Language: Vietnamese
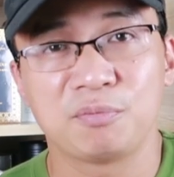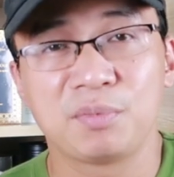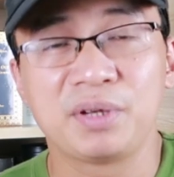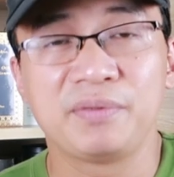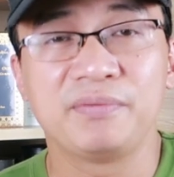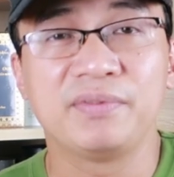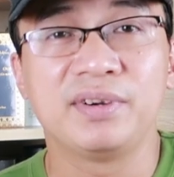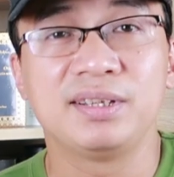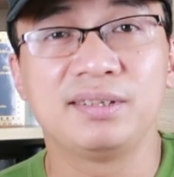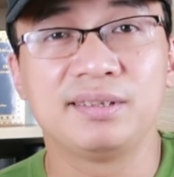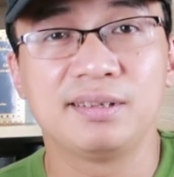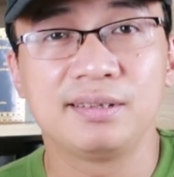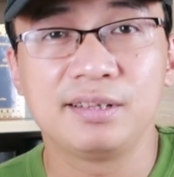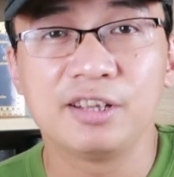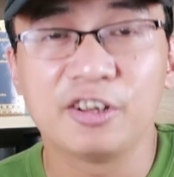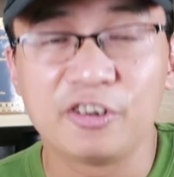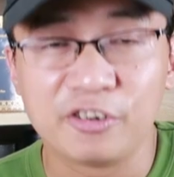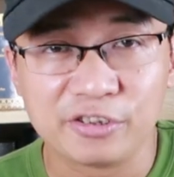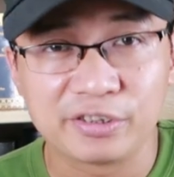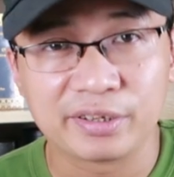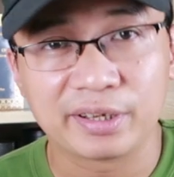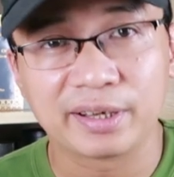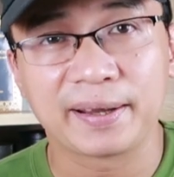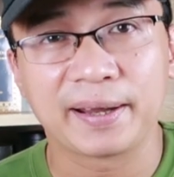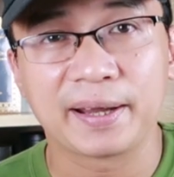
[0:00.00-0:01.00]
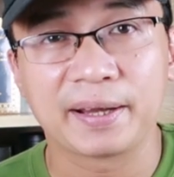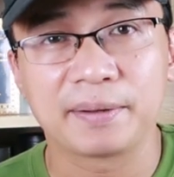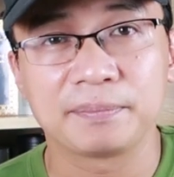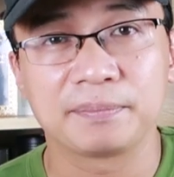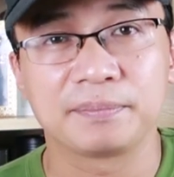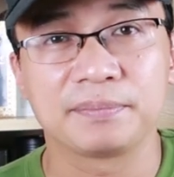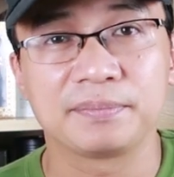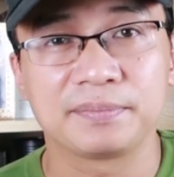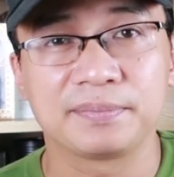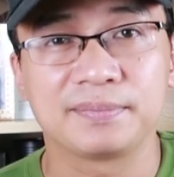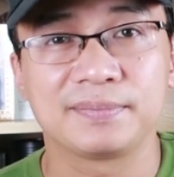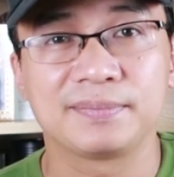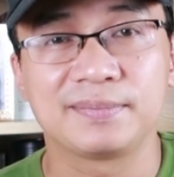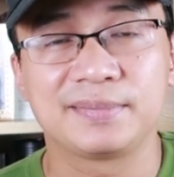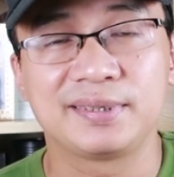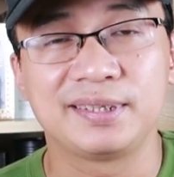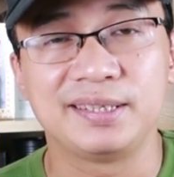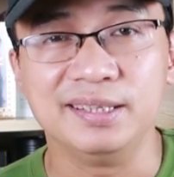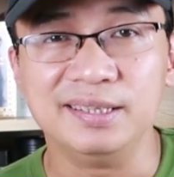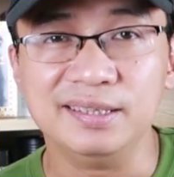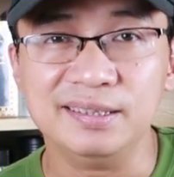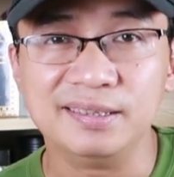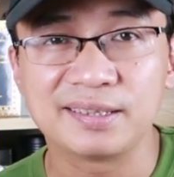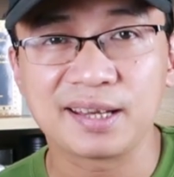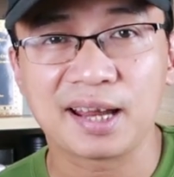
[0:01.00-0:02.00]
mình vừa giới thiệu đến anh em
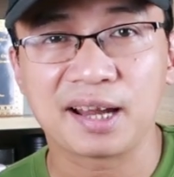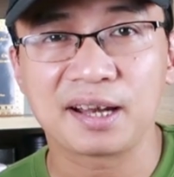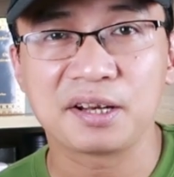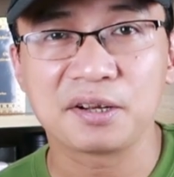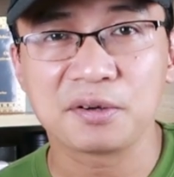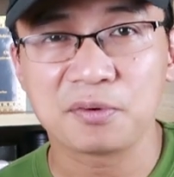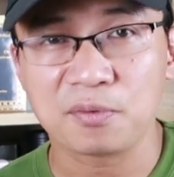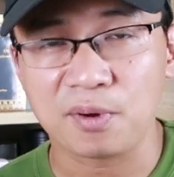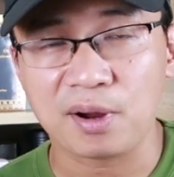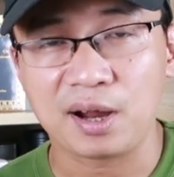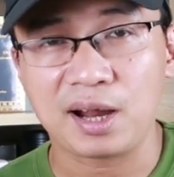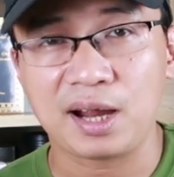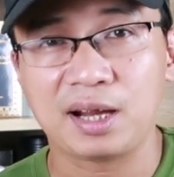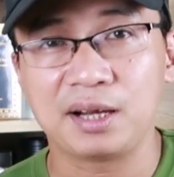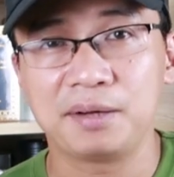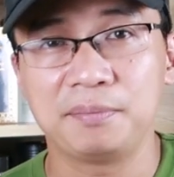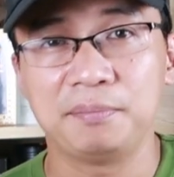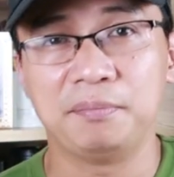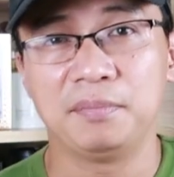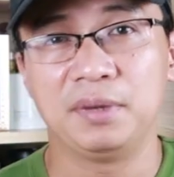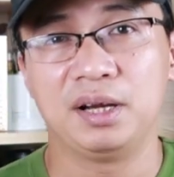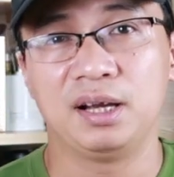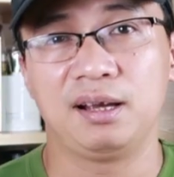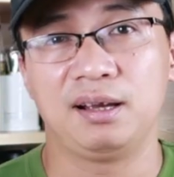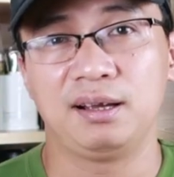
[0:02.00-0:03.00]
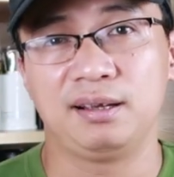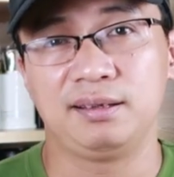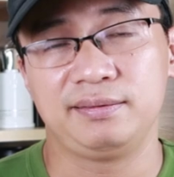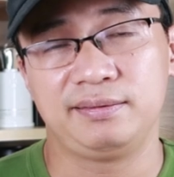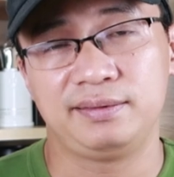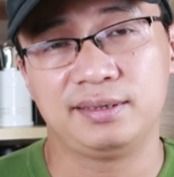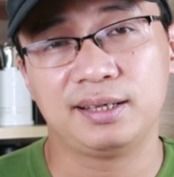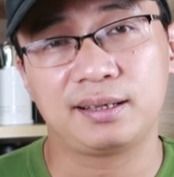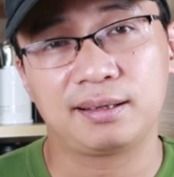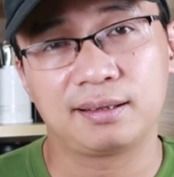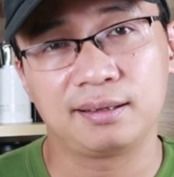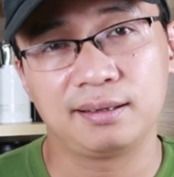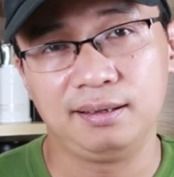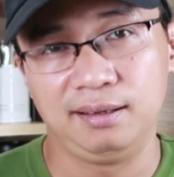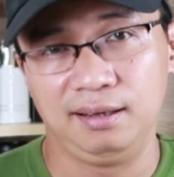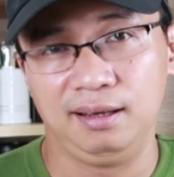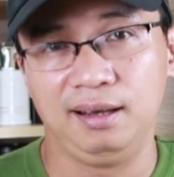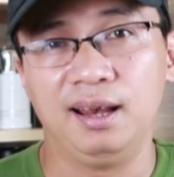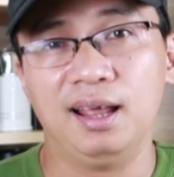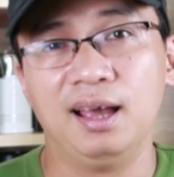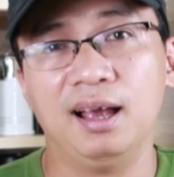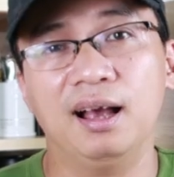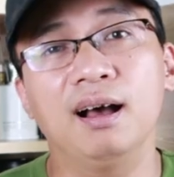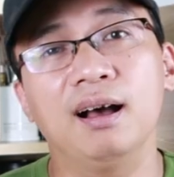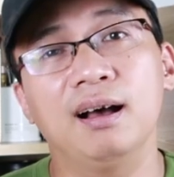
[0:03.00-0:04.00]
9 chai nước hoa mà rất
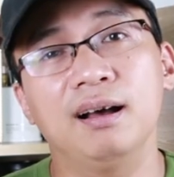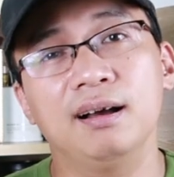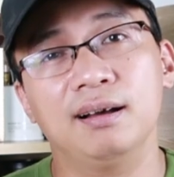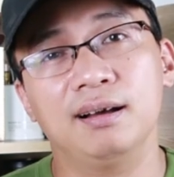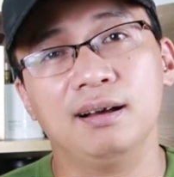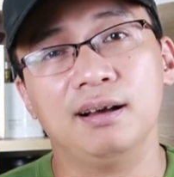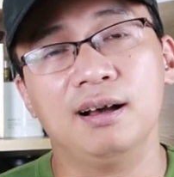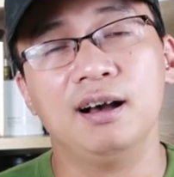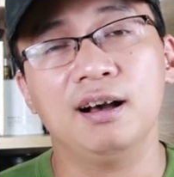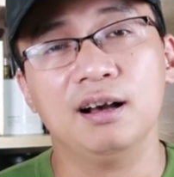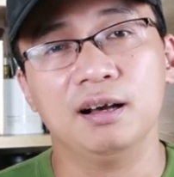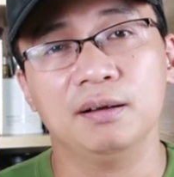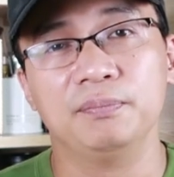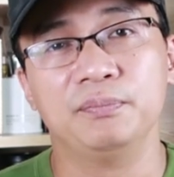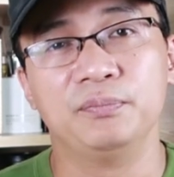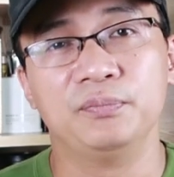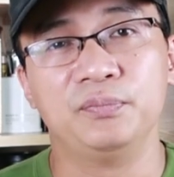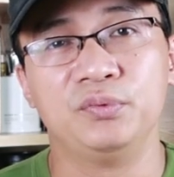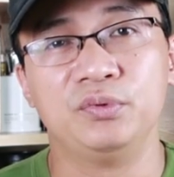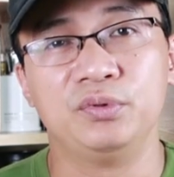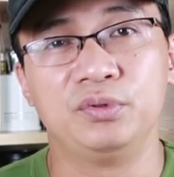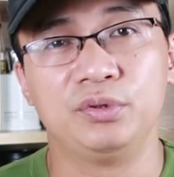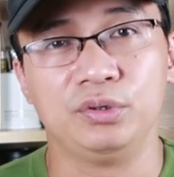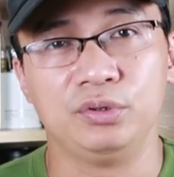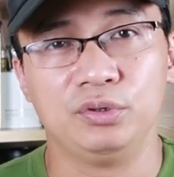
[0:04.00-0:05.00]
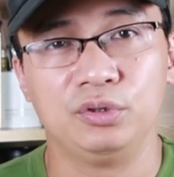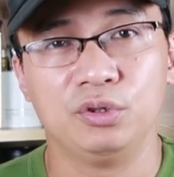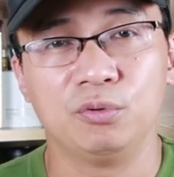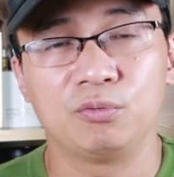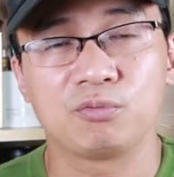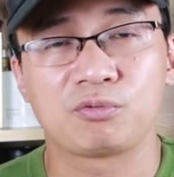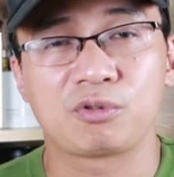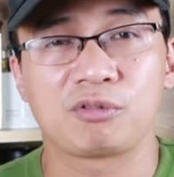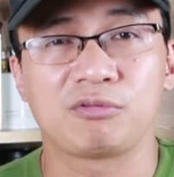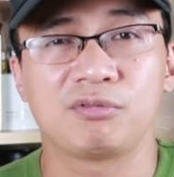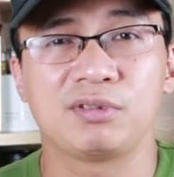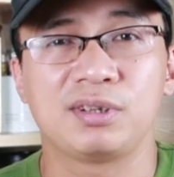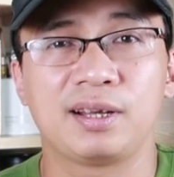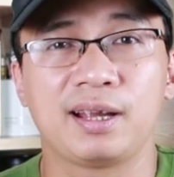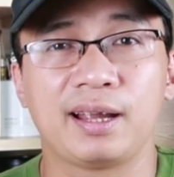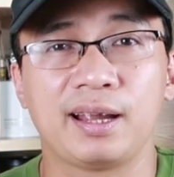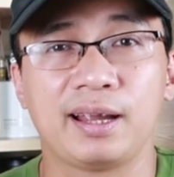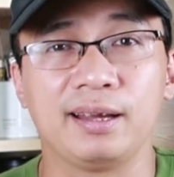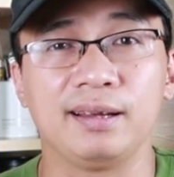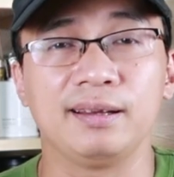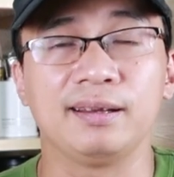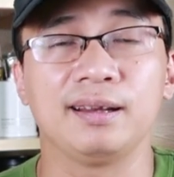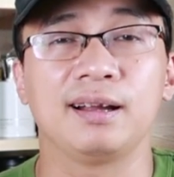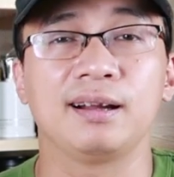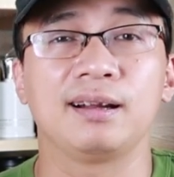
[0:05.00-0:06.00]
là hợp sử dụng trong những
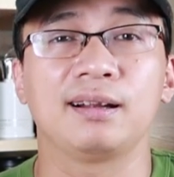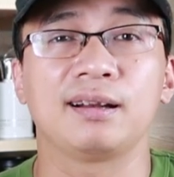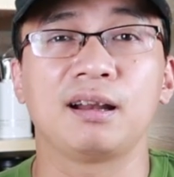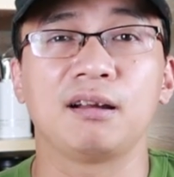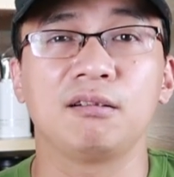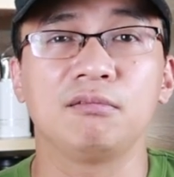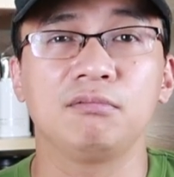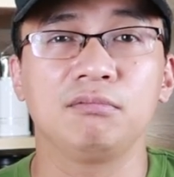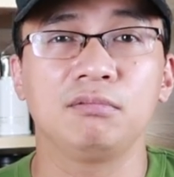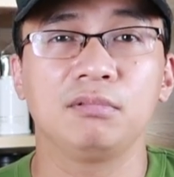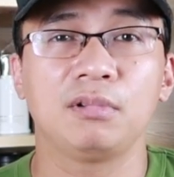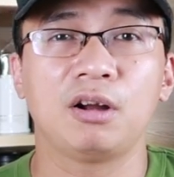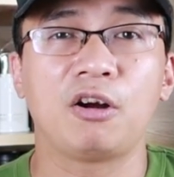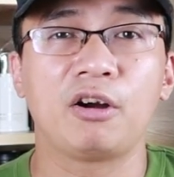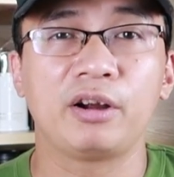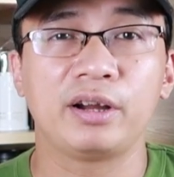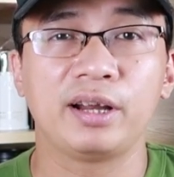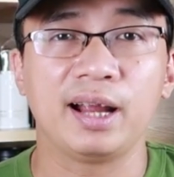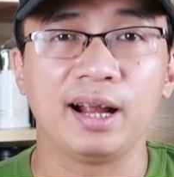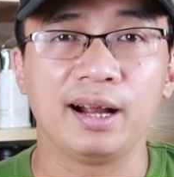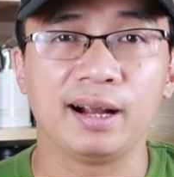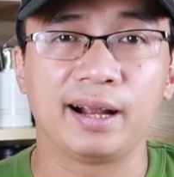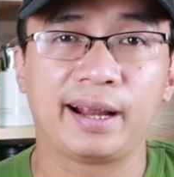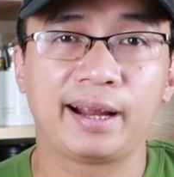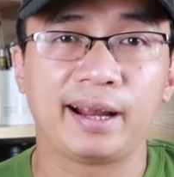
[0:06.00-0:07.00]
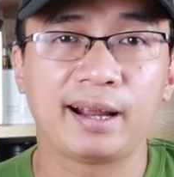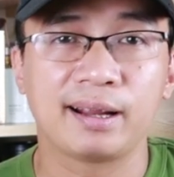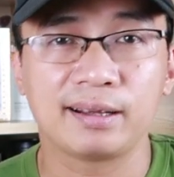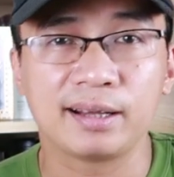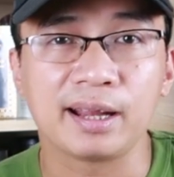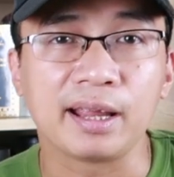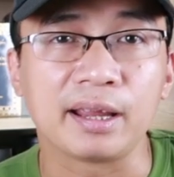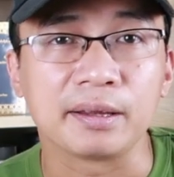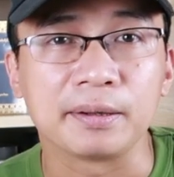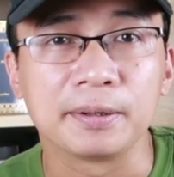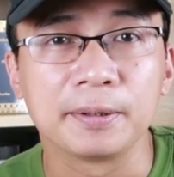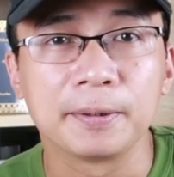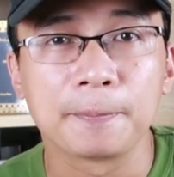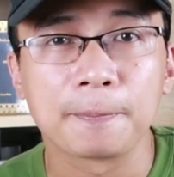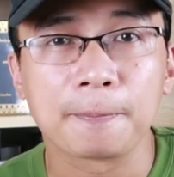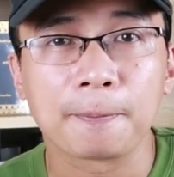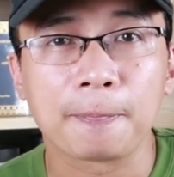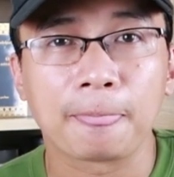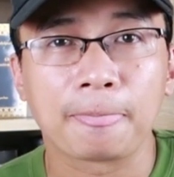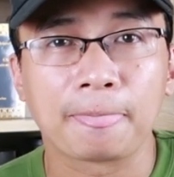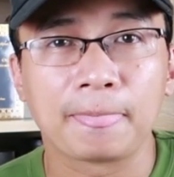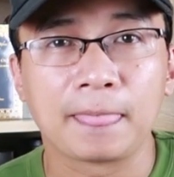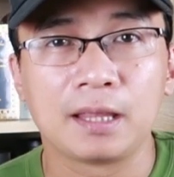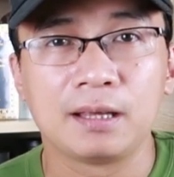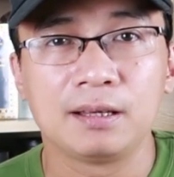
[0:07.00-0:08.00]
ngày nắng nóng oi ả gai gắt này.
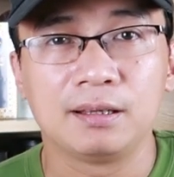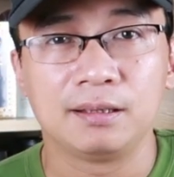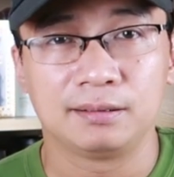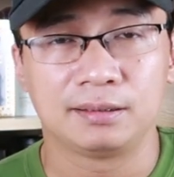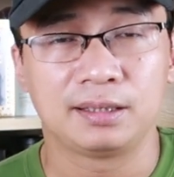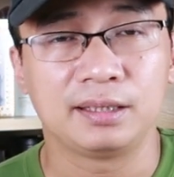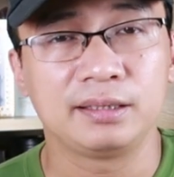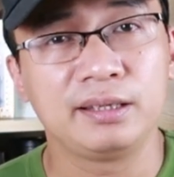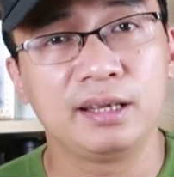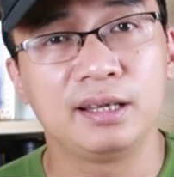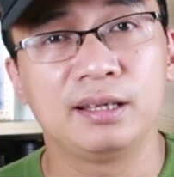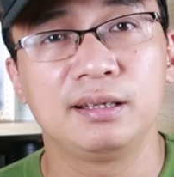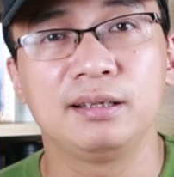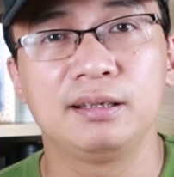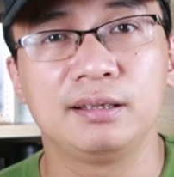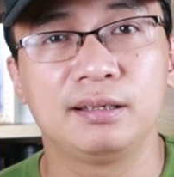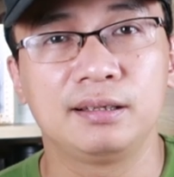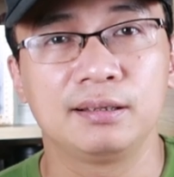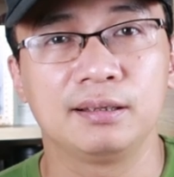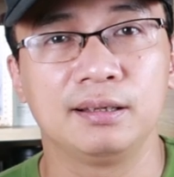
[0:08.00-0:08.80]
Tất nhiên